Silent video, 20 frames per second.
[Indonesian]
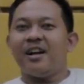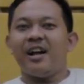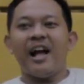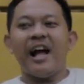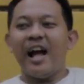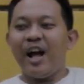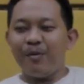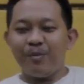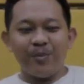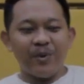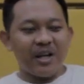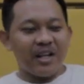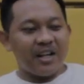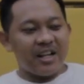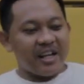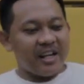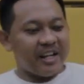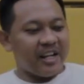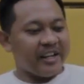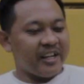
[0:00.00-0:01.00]

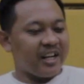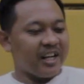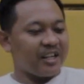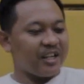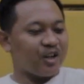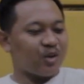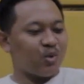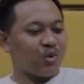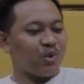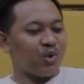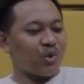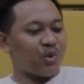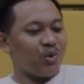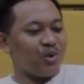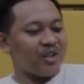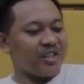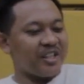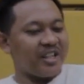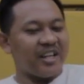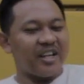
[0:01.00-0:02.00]
apalah yang ada cool
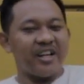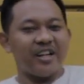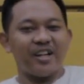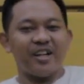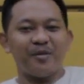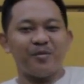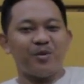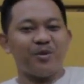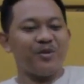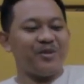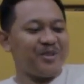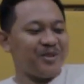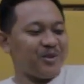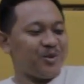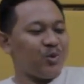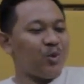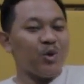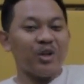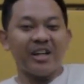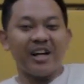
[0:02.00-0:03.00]
kulnya ya kan.
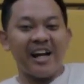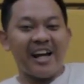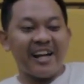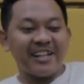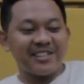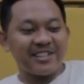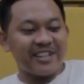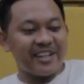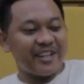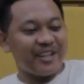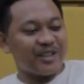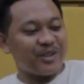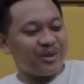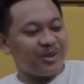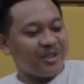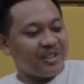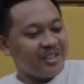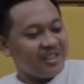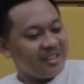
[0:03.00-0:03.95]
Kulkas kayak gitu.